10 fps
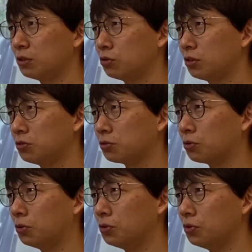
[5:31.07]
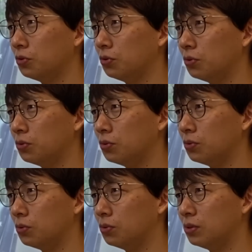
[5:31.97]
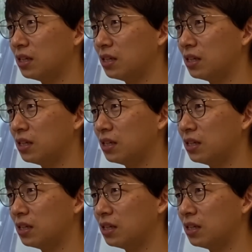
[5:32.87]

それこそこういう、